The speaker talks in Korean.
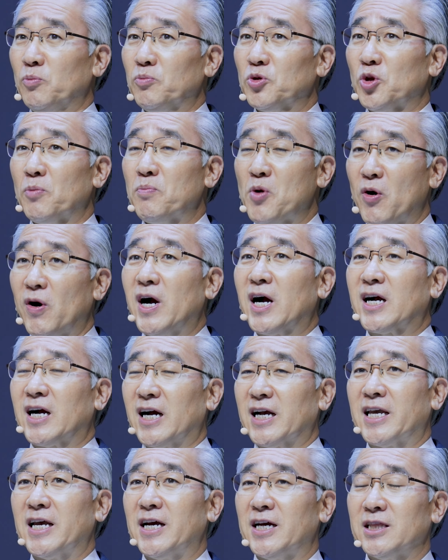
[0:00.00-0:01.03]
좀 더
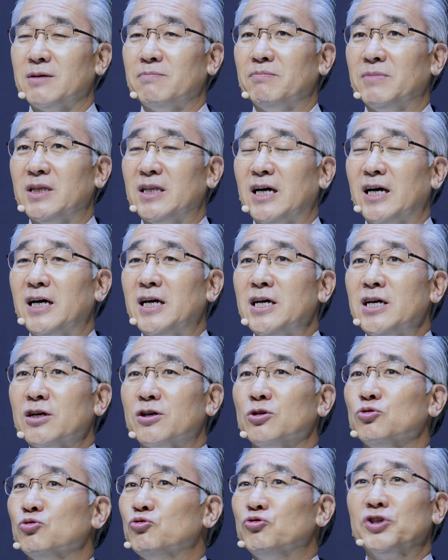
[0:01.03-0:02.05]
명확하게 해야 됩니다.
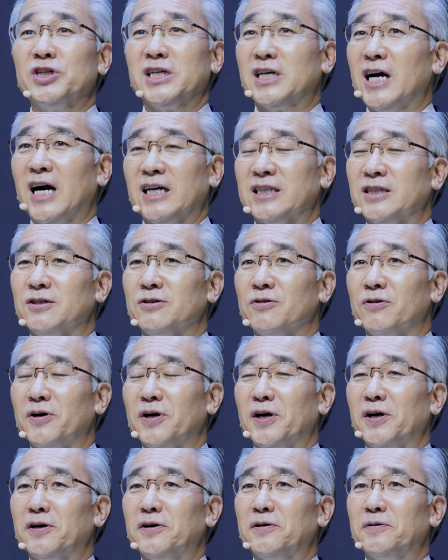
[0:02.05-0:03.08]
그건 우리가 아닌
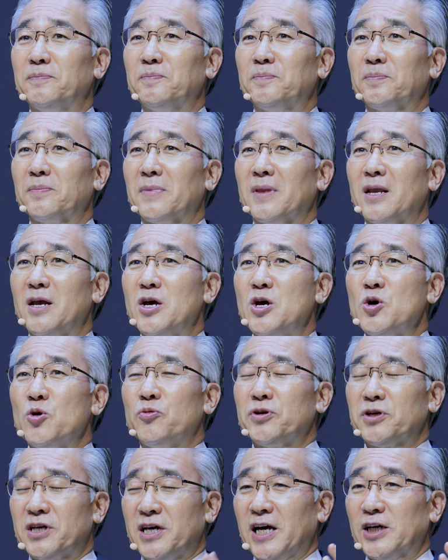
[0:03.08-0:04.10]
거예요.
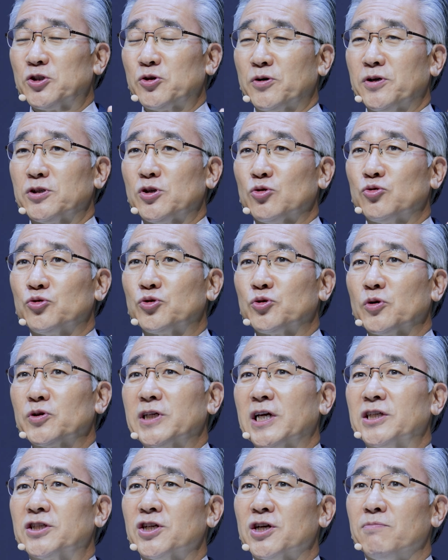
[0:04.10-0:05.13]
우리 계속해서
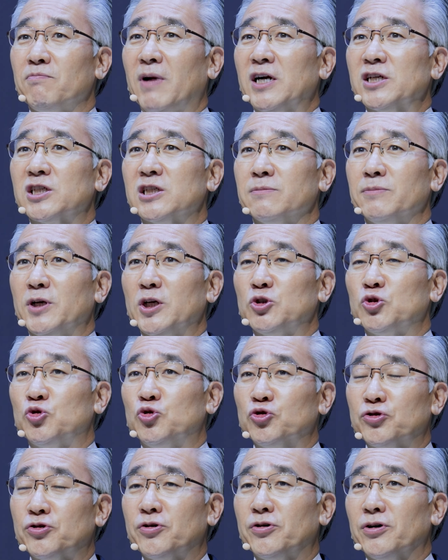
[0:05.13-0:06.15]
구속사적인 말씀에
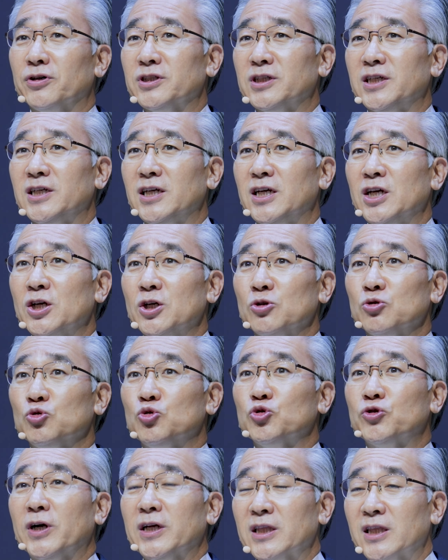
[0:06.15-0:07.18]
주권이
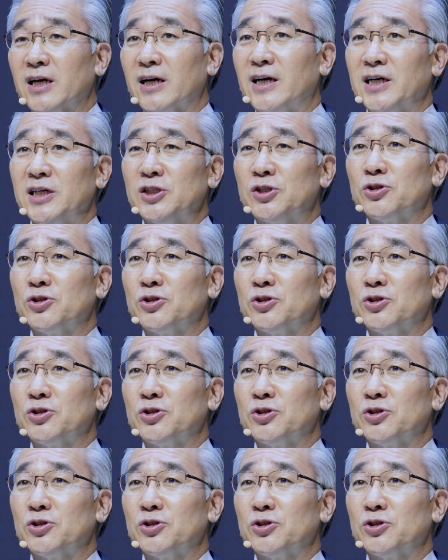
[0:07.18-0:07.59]
누구한테가